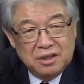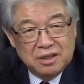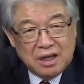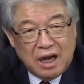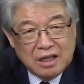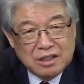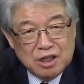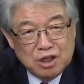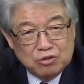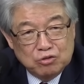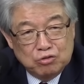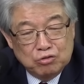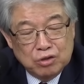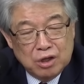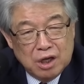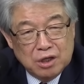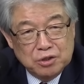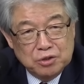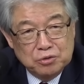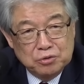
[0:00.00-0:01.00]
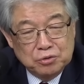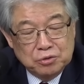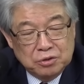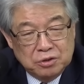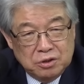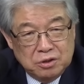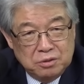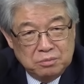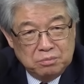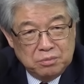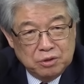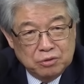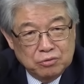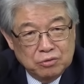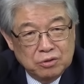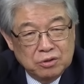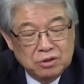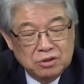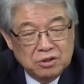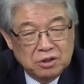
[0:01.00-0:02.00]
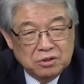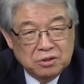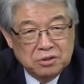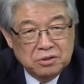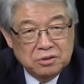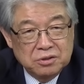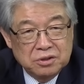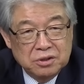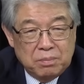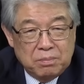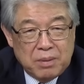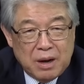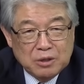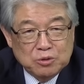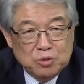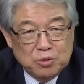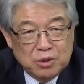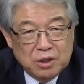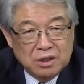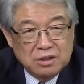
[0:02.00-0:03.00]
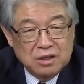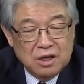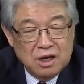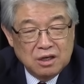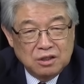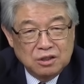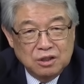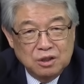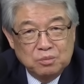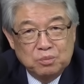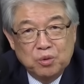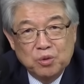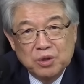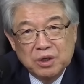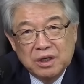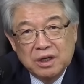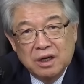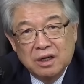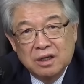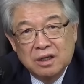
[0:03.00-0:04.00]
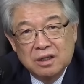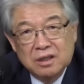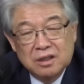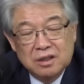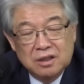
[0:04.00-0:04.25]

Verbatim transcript: 가장 중요한 이유를 미국 그 여러 방송이라든가 글을 보니까